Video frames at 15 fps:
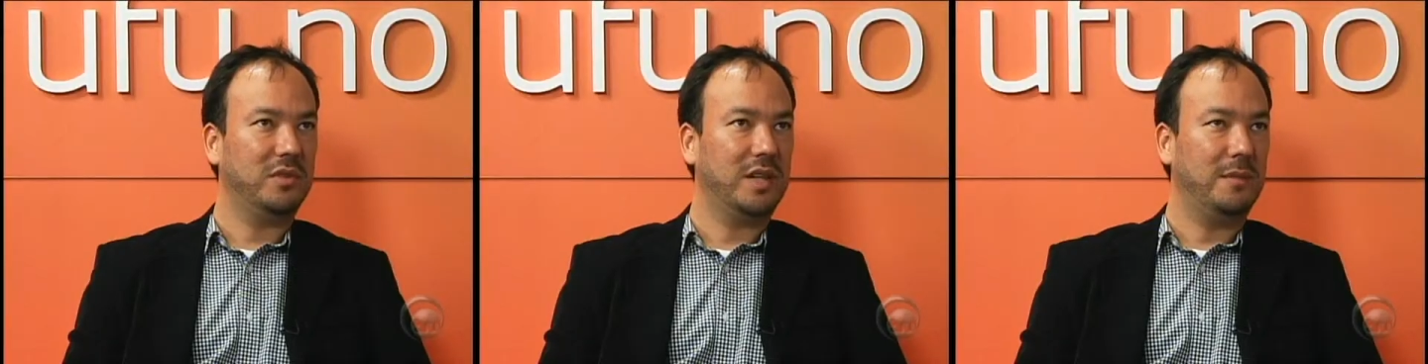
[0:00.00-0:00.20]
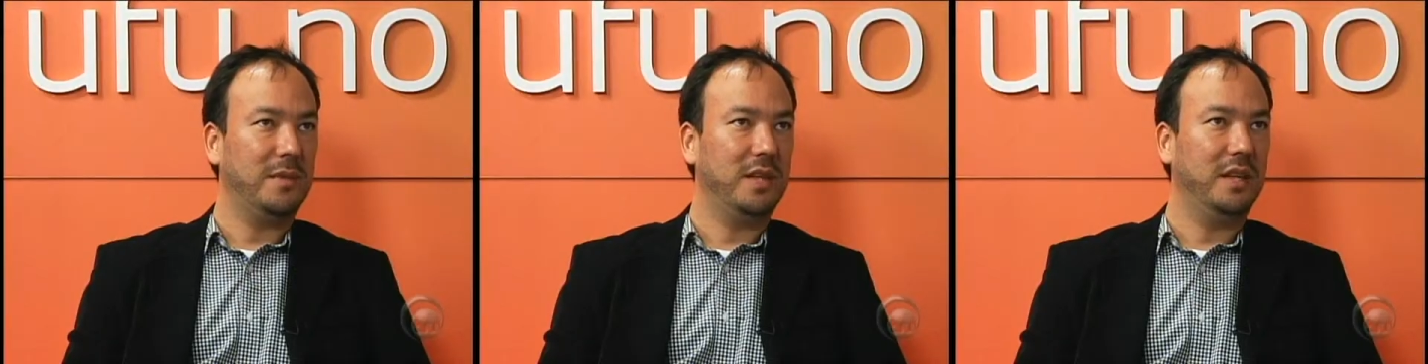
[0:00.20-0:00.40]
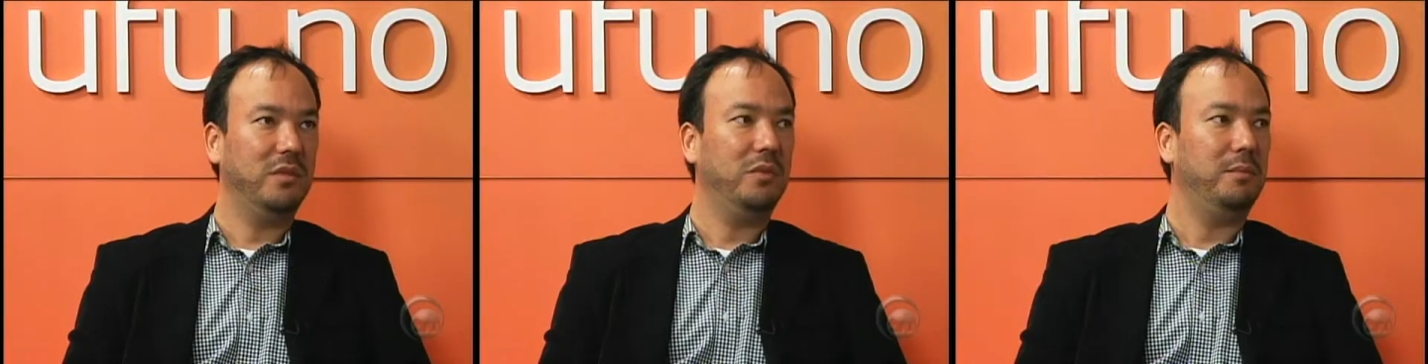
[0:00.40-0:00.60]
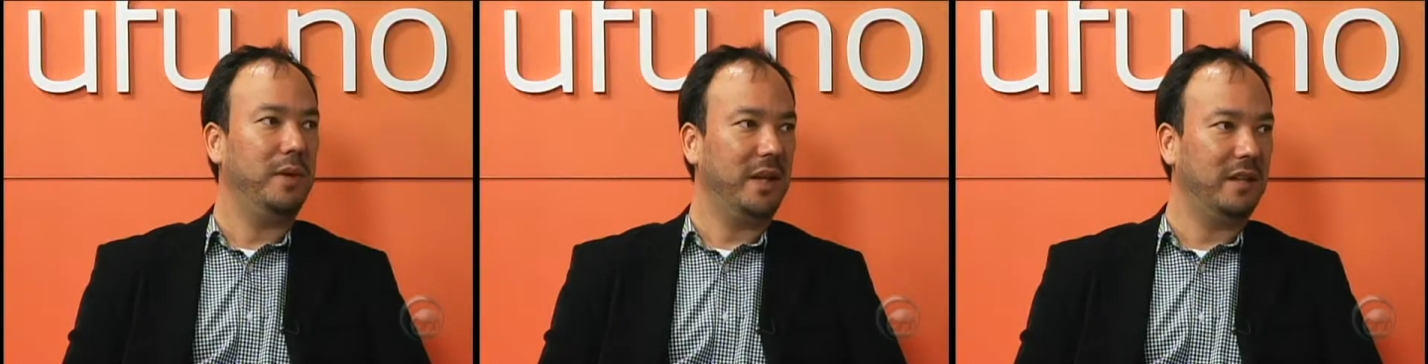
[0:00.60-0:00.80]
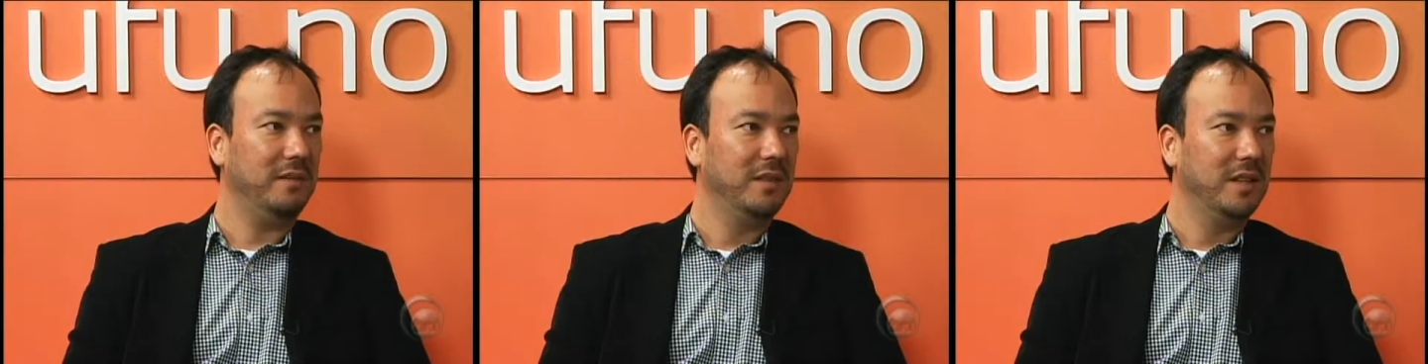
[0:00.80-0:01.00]
caminhando
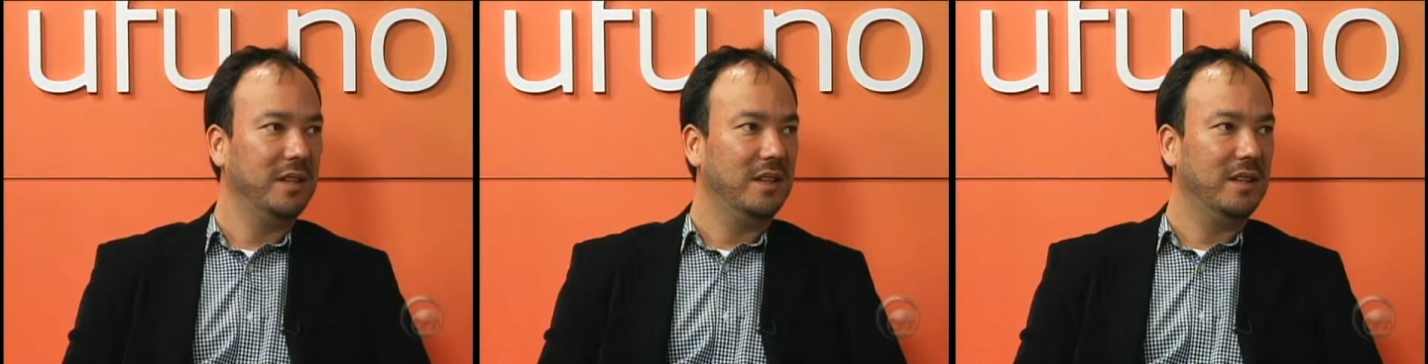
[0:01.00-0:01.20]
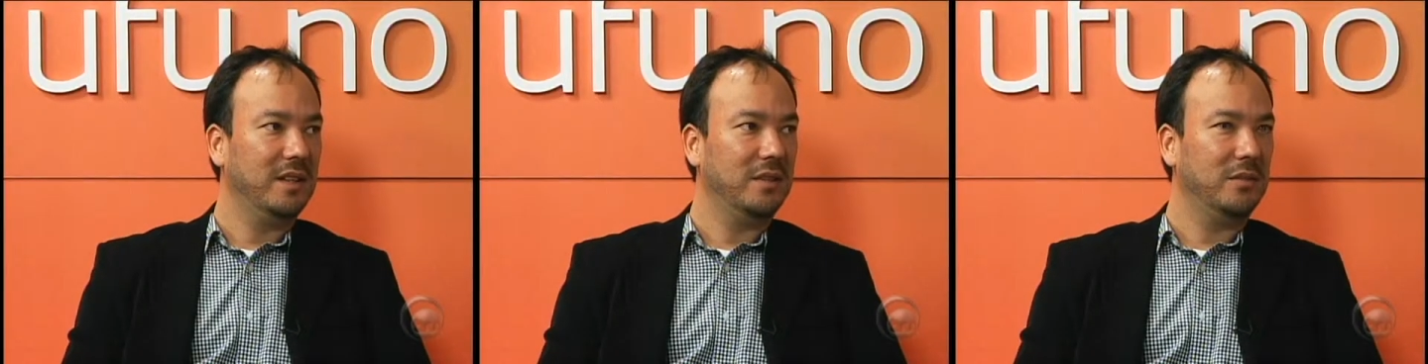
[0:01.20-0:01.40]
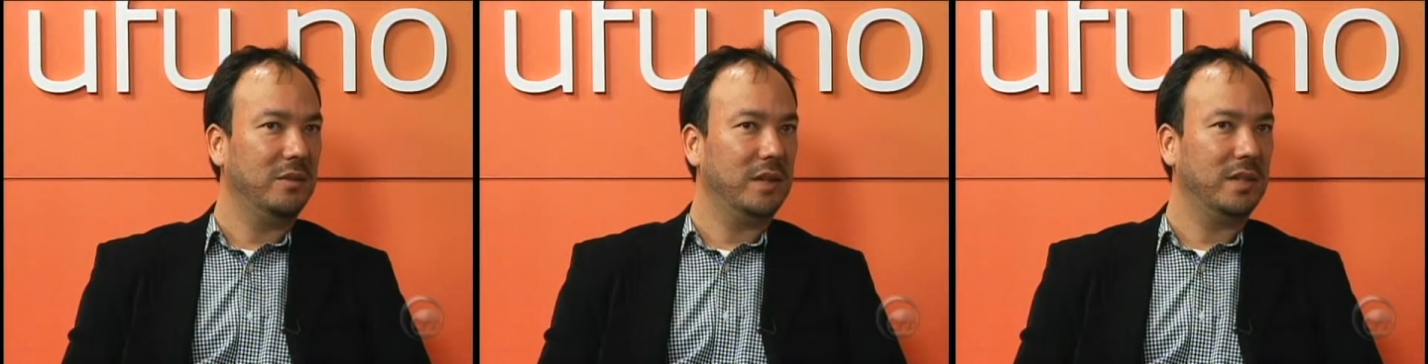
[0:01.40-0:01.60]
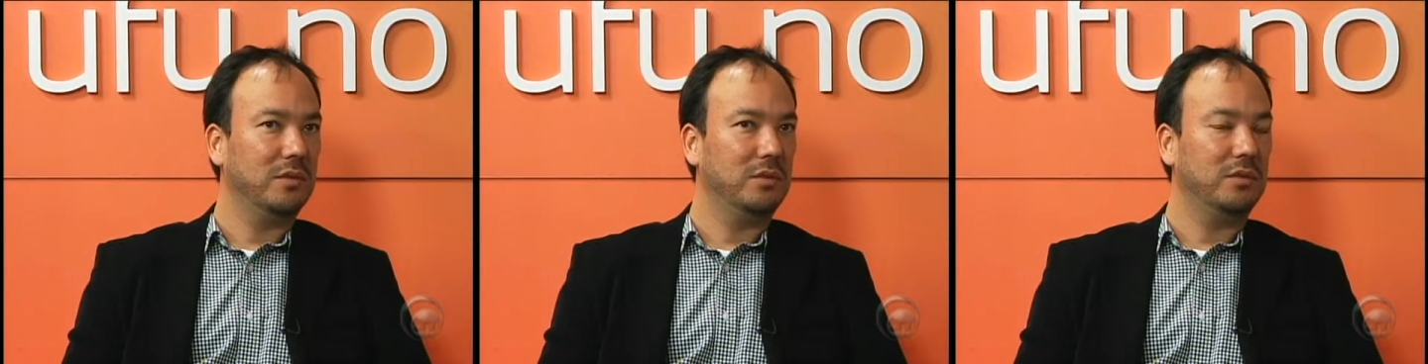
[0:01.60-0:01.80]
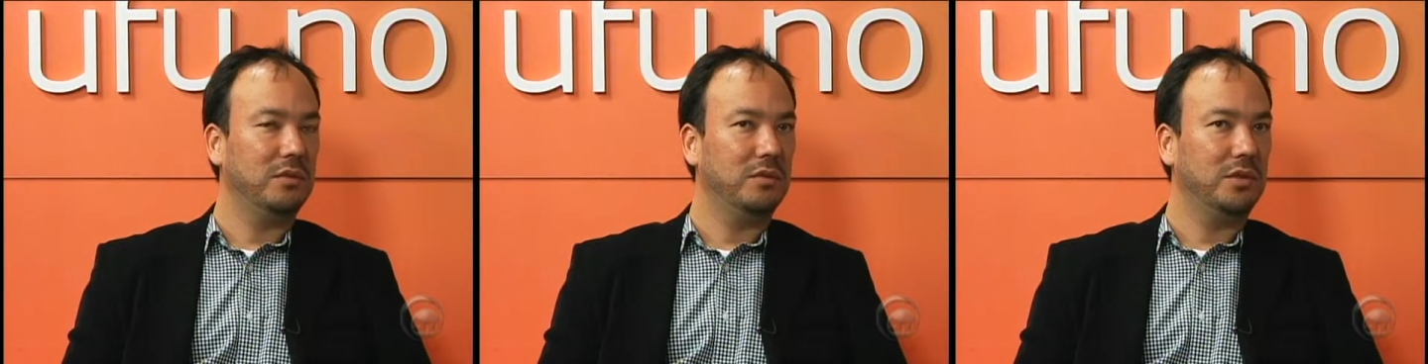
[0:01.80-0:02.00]
bem. Né?
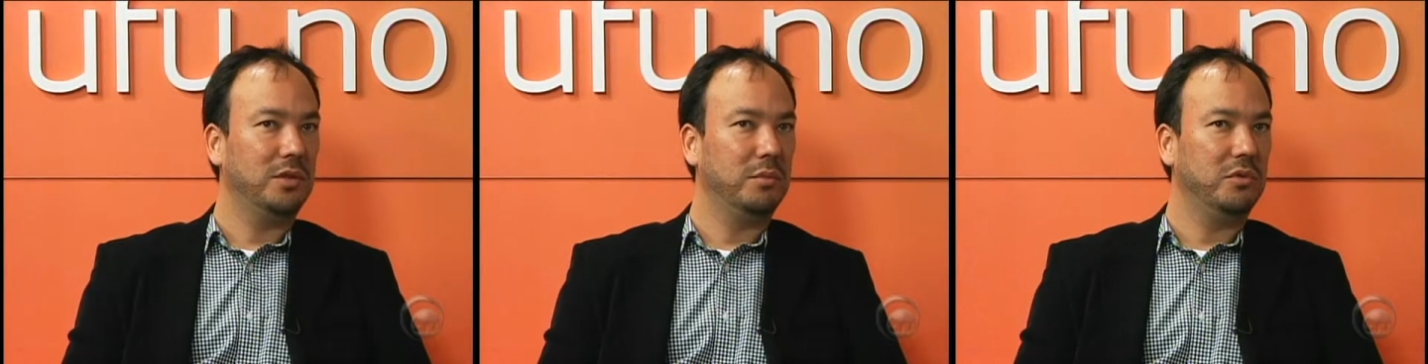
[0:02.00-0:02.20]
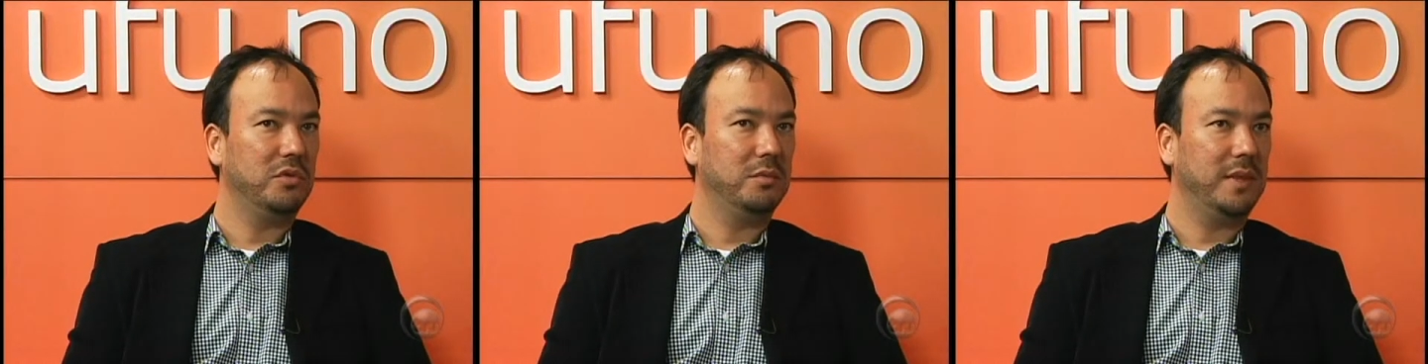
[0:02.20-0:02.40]
Nos últimos